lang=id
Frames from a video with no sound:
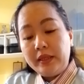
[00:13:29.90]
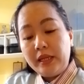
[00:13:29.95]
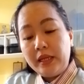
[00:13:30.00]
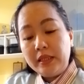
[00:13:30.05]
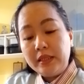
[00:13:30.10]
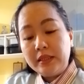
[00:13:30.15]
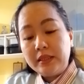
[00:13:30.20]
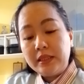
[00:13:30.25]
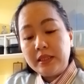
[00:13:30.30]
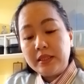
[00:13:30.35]

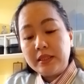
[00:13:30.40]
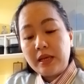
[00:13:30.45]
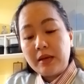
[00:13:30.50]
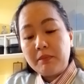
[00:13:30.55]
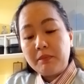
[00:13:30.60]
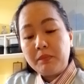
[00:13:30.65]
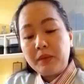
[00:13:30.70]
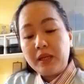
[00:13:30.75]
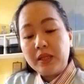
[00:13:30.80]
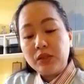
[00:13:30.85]
Dan
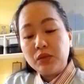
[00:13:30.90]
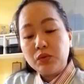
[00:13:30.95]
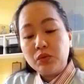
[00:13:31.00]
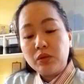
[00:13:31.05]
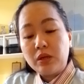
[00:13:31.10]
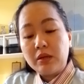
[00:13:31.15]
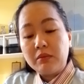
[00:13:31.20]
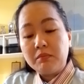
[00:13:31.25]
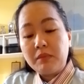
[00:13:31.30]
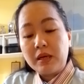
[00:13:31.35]
sisa
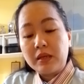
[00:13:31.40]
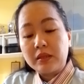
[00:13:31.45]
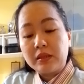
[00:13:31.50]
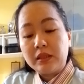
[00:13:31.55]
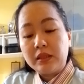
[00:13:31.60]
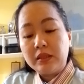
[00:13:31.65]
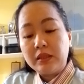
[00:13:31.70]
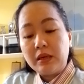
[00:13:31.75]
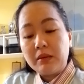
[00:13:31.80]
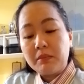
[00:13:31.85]
pelacuran
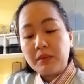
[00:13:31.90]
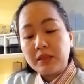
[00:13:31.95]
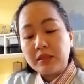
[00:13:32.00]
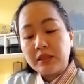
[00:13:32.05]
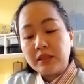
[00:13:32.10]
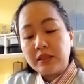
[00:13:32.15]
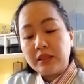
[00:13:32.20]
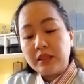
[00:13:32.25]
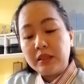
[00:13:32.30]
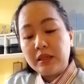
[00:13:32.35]
bakti yang
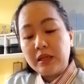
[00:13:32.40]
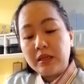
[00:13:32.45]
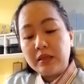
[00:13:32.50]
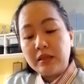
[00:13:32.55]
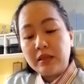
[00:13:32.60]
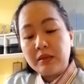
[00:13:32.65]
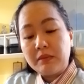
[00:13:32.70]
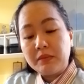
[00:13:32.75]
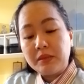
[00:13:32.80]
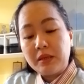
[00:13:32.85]
masih tinggal
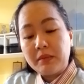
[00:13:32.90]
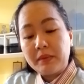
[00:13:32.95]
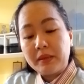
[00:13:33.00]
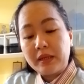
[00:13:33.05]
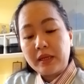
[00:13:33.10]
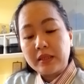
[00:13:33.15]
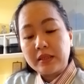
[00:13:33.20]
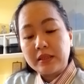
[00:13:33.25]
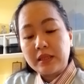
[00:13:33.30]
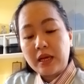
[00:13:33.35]
dalam
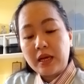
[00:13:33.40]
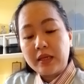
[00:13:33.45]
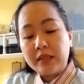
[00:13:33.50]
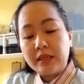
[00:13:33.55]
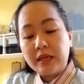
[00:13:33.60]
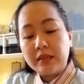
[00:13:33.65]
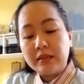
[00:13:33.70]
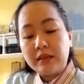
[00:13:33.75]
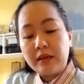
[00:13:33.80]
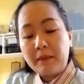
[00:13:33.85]
zaman Asa
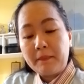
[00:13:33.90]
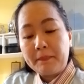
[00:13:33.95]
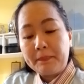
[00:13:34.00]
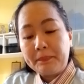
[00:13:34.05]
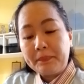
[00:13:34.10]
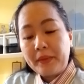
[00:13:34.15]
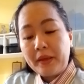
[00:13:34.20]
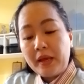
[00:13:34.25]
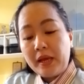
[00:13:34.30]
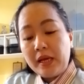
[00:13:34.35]
ayahnya,
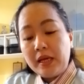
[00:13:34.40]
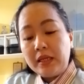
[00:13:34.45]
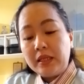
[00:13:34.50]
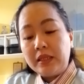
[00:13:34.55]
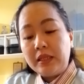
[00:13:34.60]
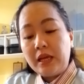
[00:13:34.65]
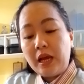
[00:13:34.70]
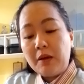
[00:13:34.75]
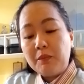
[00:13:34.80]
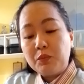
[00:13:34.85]

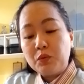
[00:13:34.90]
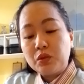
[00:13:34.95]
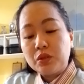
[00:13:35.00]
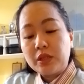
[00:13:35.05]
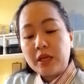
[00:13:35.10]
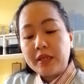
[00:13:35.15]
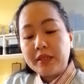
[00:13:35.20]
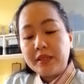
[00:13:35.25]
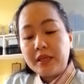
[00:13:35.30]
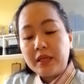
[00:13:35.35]

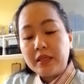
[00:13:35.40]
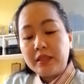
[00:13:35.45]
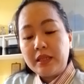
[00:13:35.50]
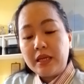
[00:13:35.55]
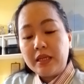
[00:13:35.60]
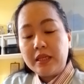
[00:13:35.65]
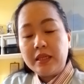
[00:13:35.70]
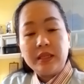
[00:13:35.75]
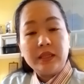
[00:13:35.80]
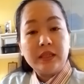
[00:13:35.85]
dihapuskannya
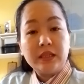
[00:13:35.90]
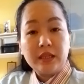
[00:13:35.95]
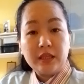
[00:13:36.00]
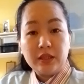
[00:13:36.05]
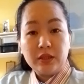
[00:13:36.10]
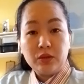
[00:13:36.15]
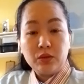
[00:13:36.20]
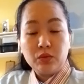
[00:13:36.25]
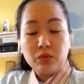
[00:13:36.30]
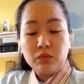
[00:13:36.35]
dari
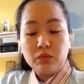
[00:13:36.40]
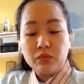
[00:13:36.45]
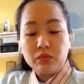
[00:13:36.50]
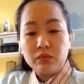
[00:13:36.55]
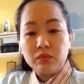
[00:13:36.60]
negeri itu.